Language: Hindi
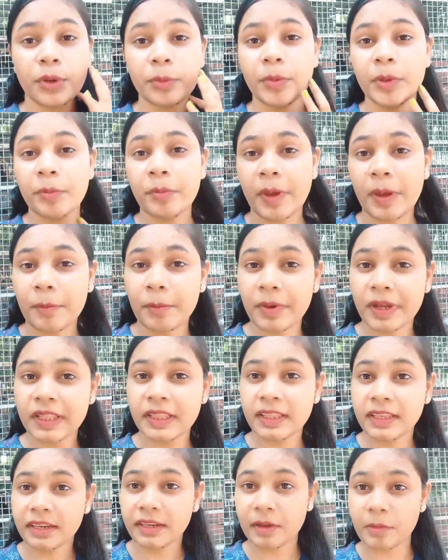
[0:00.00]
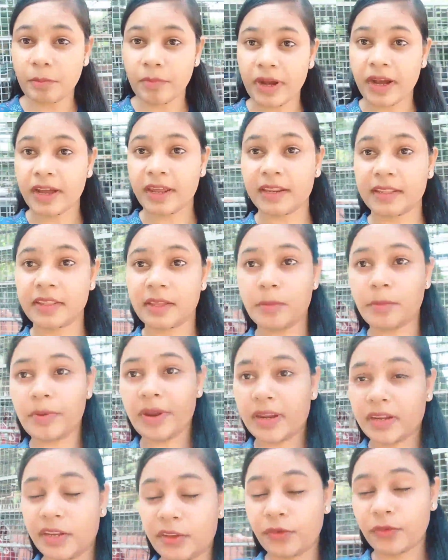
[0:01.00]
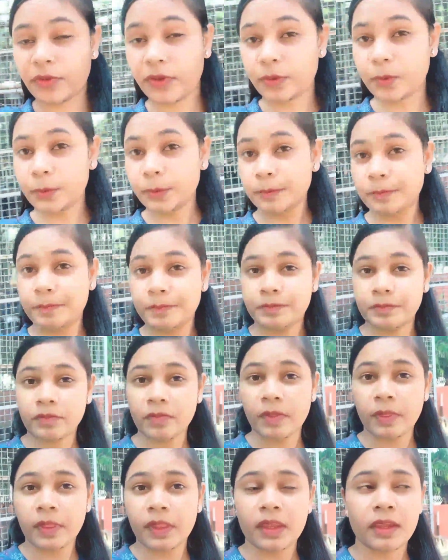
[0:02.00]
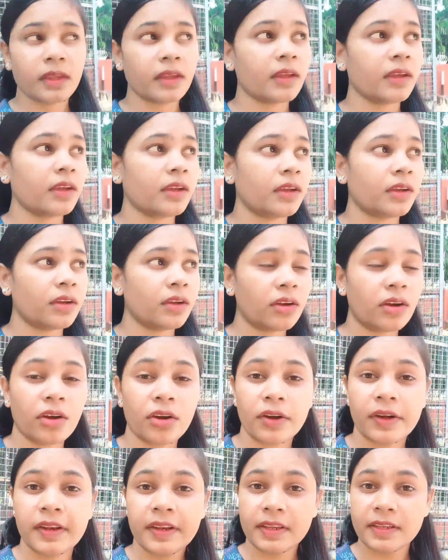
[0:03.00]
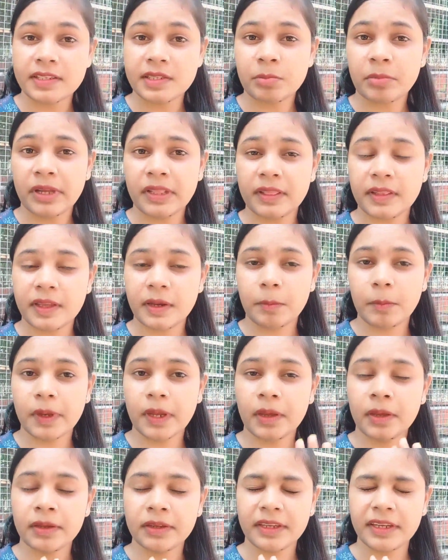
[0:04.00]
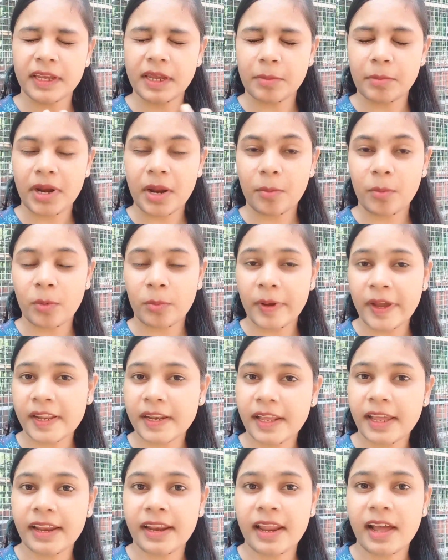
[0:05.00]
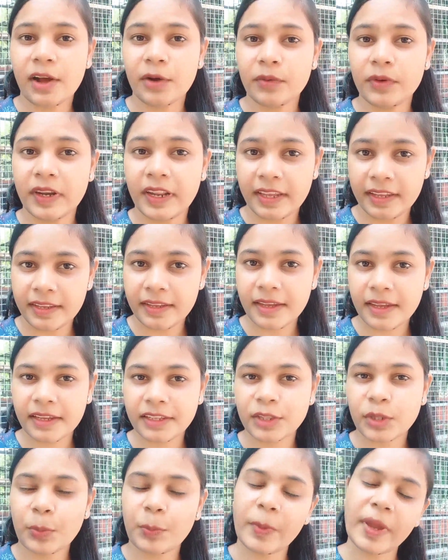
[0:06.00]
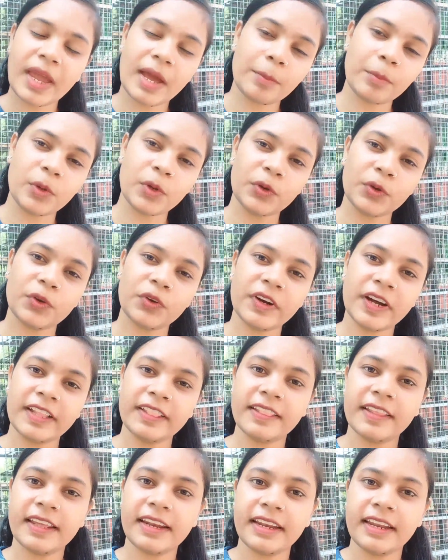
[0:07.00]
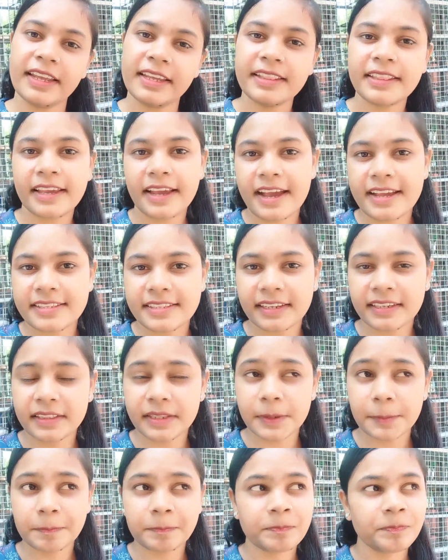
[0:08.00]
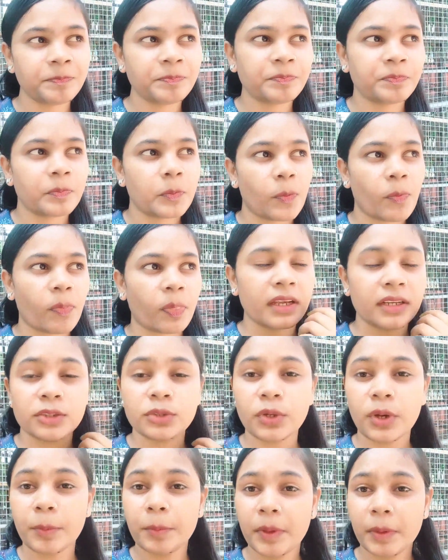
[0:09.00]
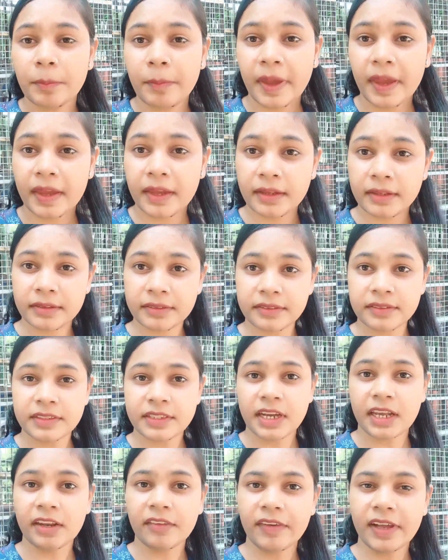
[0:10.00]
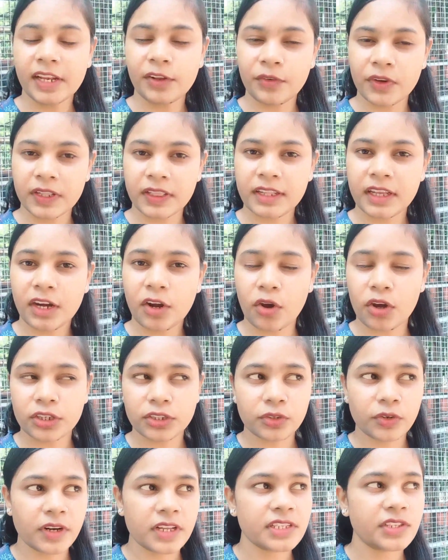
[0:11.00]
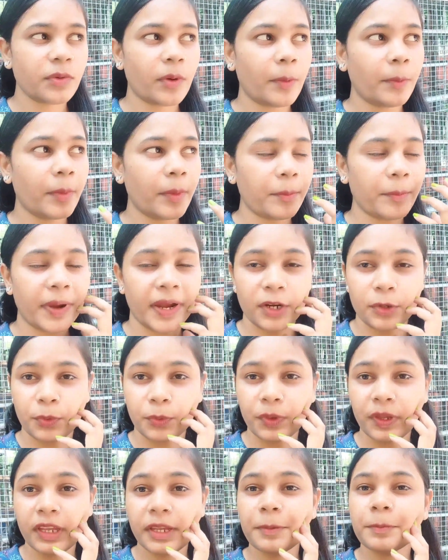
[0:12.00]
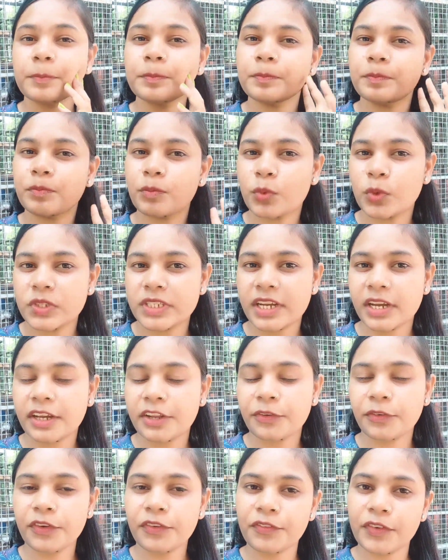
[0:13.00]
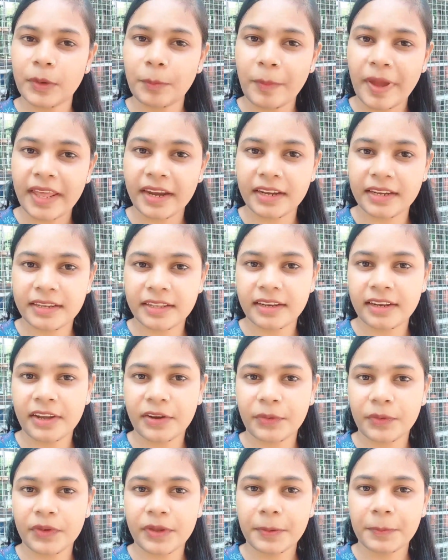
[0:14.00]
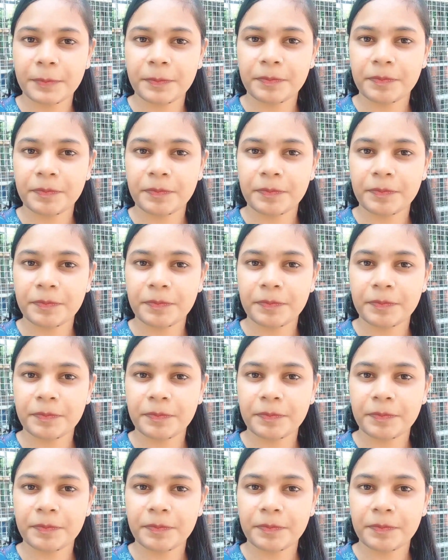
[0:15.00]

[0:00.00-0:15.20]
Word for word: कर अभी मैं मंदिर के बाहर इधर बैठी हुई हूँ और इस मंदिर में कैमरा मोबाइल अलाउ नहीं है तो मैं आप लोग को अंदर नहीं दिखा सकती तो अभी मैं जाने वाली हूँ अंदर और थोड़ा सा मैं बैठूँगी पूजा करूँगी फिर मैं रिटर्न आऊँगी